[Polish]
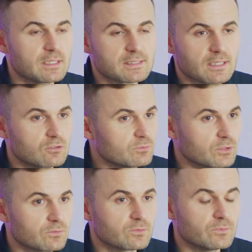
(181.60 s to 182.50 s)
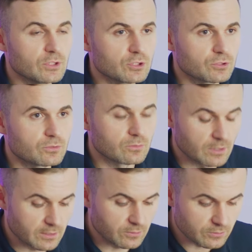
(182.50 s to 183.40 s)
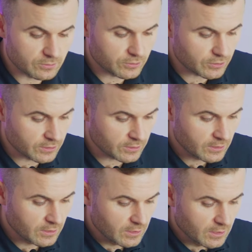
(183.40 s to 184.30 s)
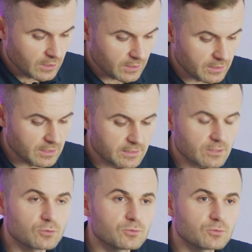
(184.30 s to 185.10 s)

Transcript: y, z aluminiową w mniejszych układach chłodniczych. Dlatego